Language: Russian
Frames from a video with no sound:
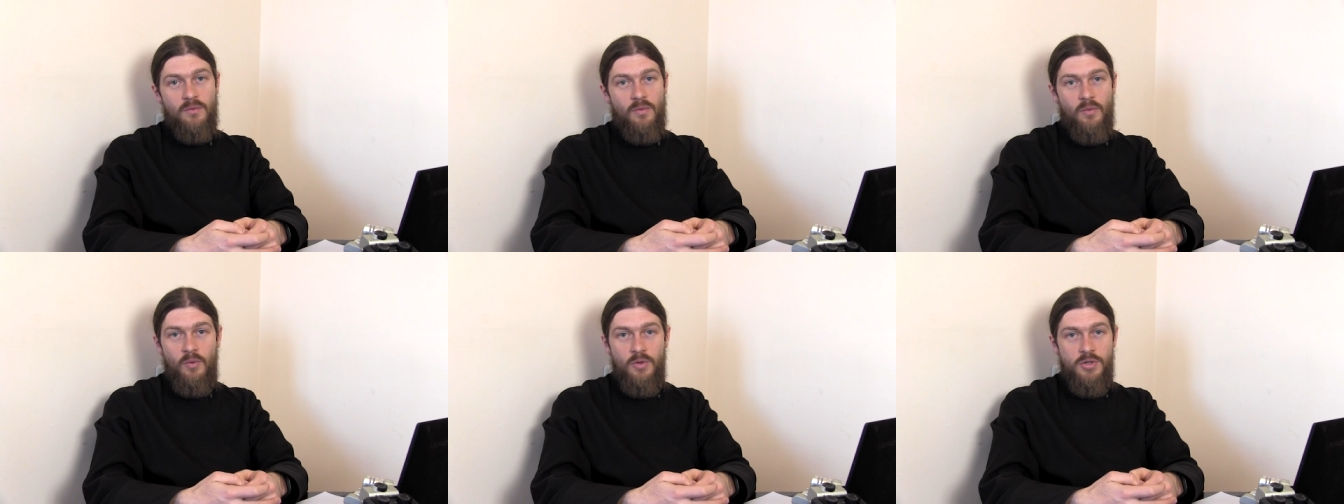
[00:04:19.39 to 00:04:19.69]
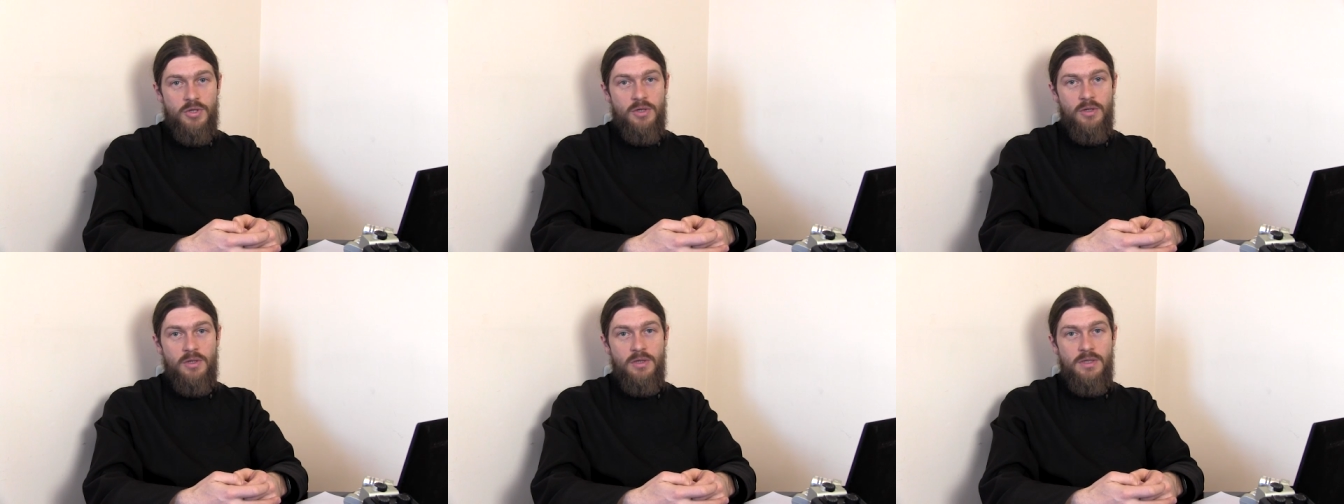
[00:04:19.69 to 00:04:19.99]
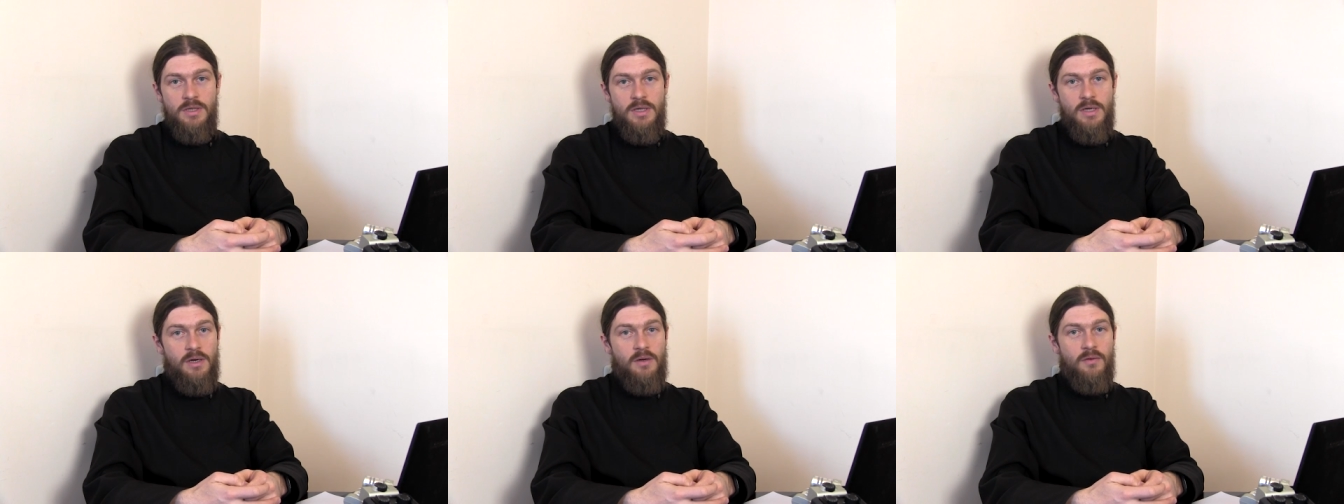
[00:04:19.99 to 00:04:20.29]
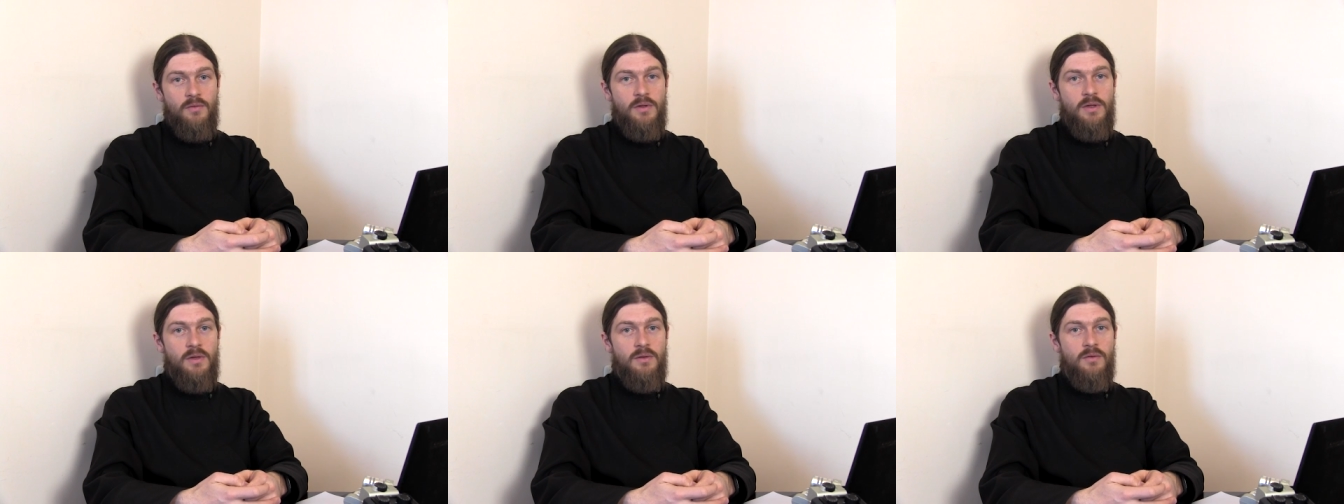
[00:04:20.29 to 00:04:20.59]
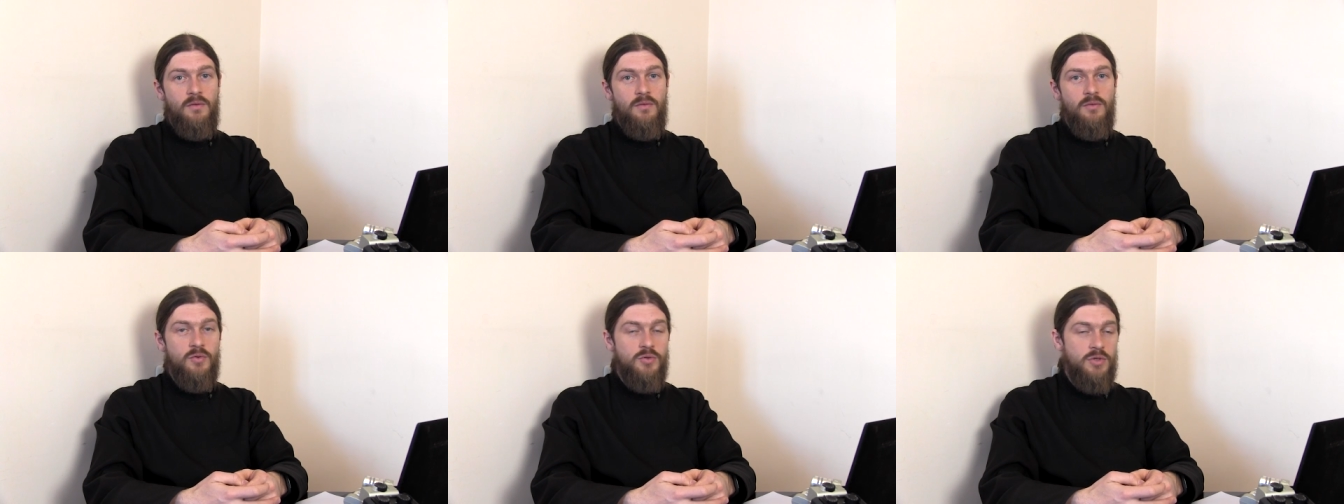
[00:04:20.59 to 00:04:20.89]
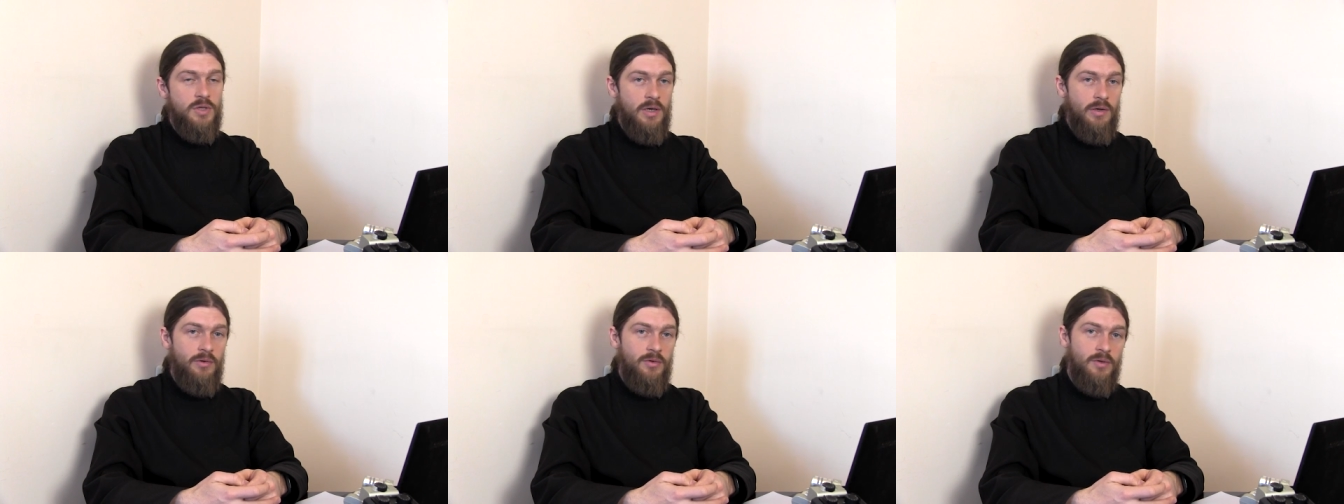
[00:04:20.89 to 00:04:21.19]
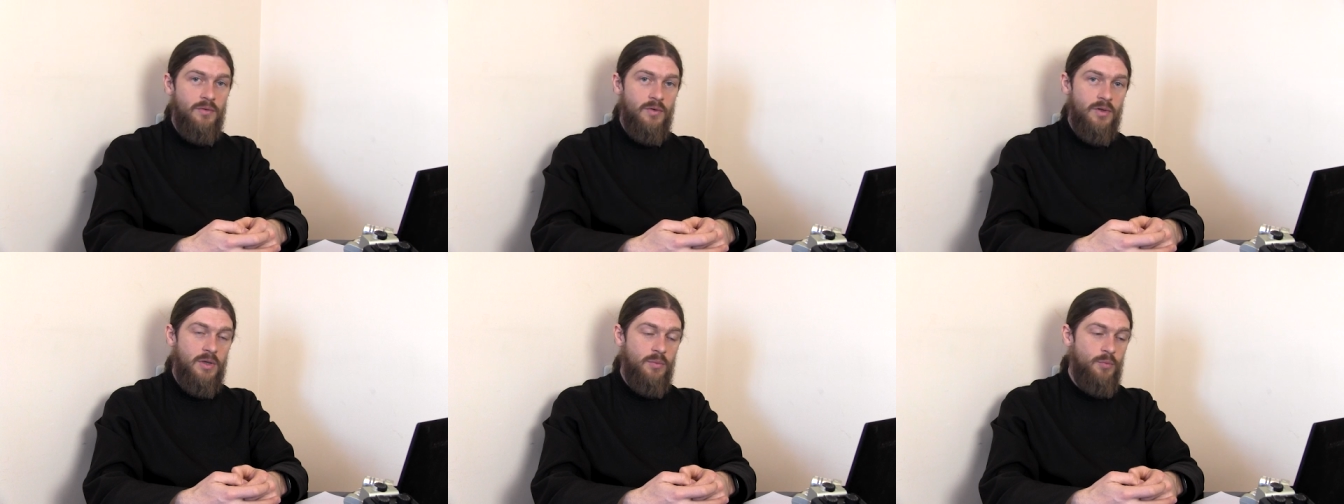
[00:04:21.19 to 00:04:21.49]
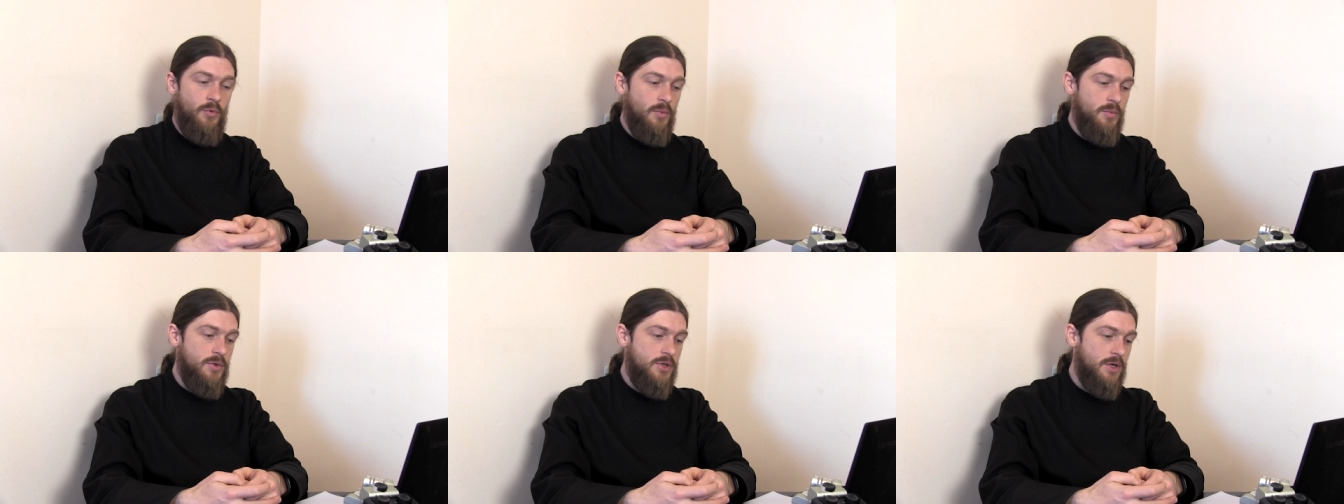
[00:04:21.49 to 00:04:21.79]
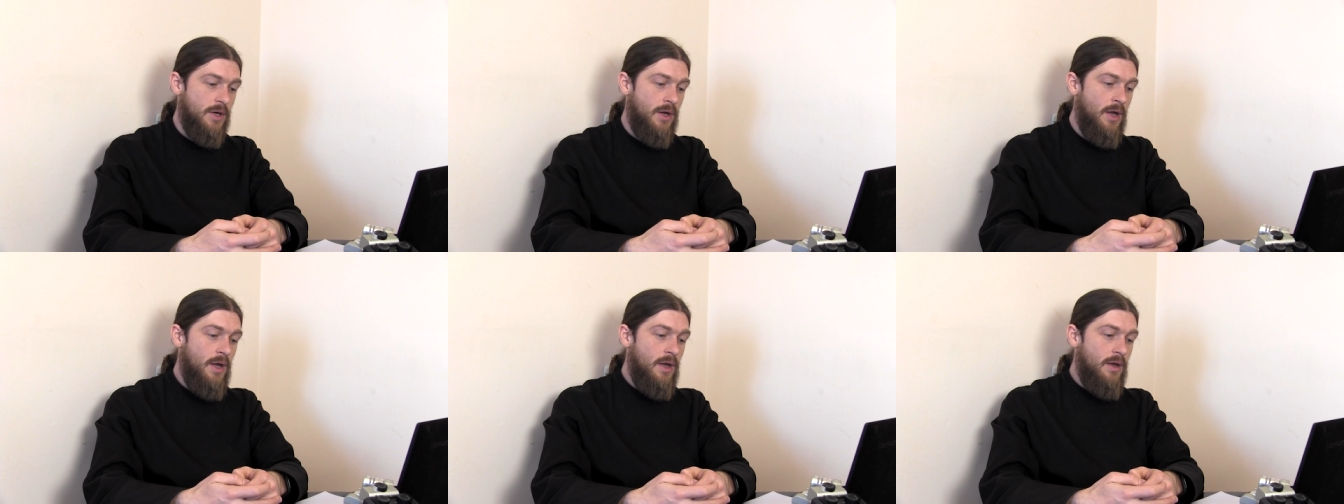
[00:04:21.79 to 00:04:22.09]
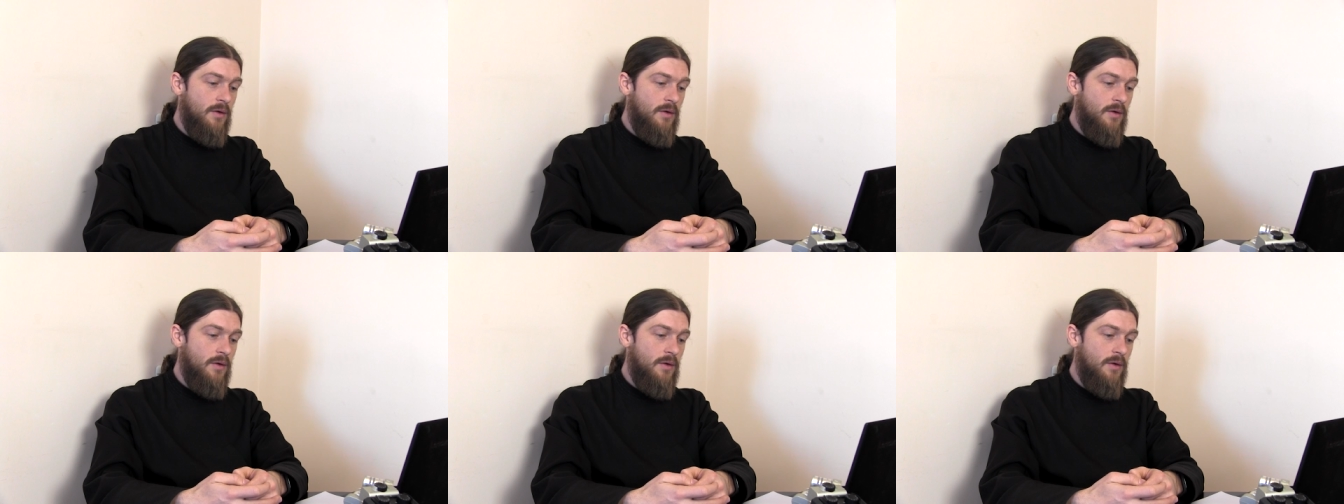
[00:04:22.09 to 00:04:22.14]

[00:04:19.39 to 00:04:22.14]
очень-то сильно нуждаются в этой помощи,